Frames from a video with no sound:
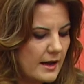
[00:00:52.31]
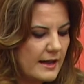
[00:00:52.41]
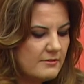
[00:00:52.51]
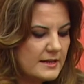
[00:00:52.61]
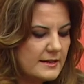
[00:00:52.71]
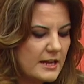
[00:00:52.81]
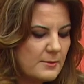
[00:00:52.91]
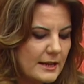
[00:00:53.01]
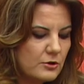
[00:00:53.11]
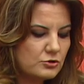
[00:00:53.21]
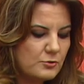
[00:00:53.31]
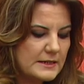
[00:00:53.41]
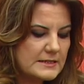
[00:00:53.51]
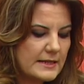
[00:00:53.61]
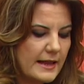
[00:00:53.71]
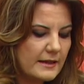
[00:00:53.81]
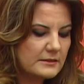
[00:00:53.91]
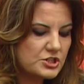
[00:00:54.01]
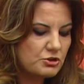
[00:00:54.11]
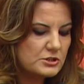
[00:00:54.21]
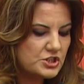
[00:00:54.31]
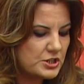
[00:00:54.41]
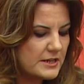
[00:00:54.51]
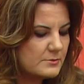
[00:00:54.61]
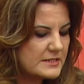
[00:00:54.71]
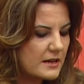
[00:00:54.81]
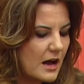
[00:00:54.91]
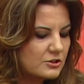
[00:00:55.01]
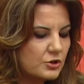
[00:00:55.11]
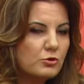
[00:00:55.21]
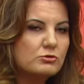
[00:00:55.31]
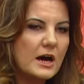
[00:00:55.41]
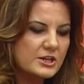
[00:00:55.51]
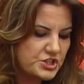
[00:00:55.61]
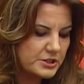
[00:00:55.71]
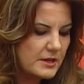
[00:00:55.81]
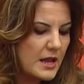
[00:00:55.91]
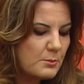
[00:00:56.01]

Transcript: evlerine ekmek götürmek isteyen taşeron işçilerimize kadro yolunu açın.